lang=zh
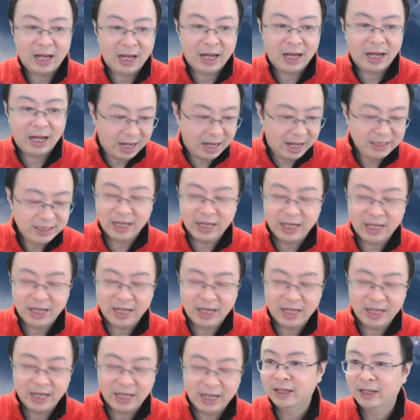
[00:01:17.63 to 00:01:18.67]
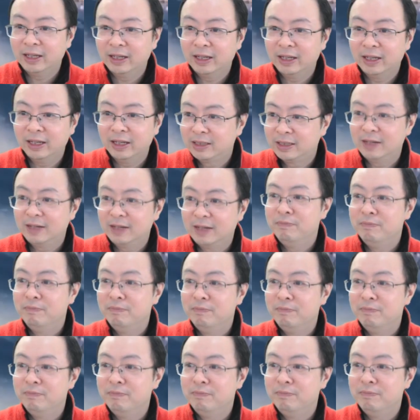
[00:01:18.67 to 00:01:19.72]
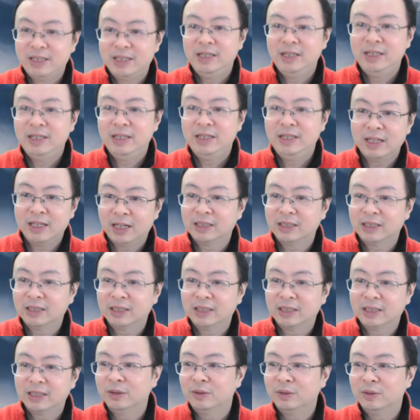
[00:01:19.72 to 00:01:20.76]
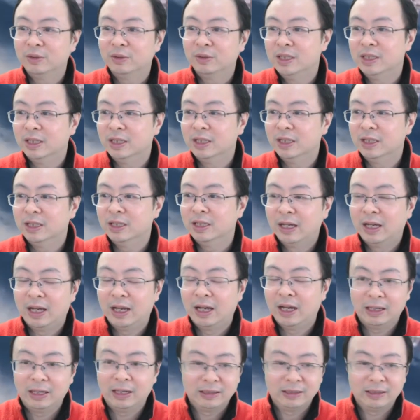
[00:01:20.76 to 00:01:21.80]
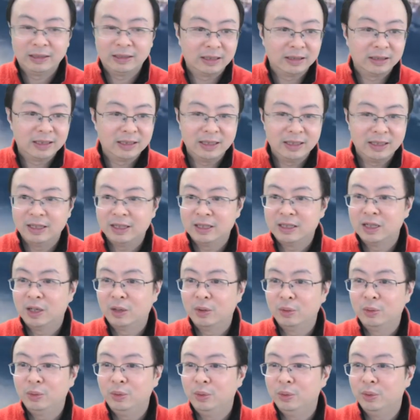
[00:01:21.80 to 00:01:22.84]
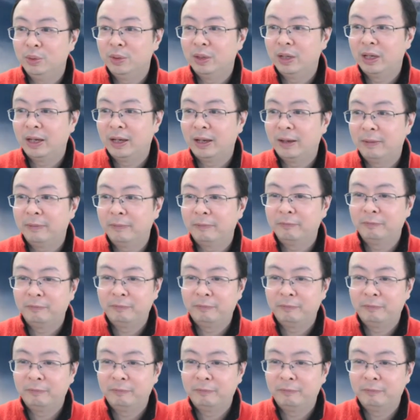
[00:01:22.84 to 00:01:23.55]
昂扬一点的、正面的、激励向上的东西啊，让自己的焦虑啊。